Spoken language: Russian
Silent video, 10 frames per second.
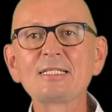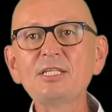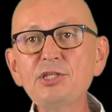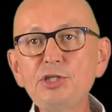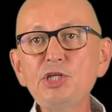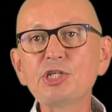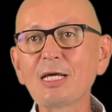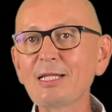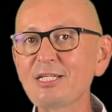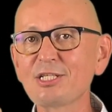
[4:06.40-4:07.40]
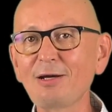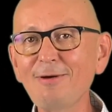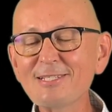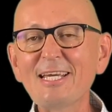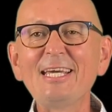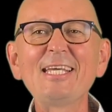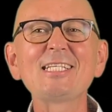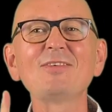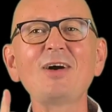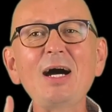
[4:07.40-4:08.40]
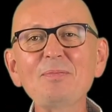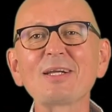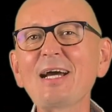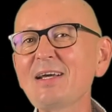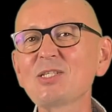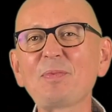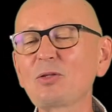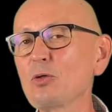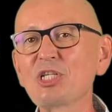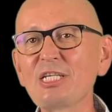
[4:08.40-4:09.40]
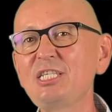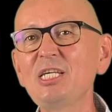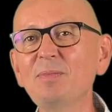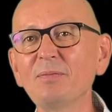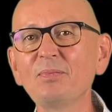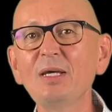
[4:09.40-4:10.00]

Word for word: Статистический анализ для вас, если вам нравится подход 6 сигма.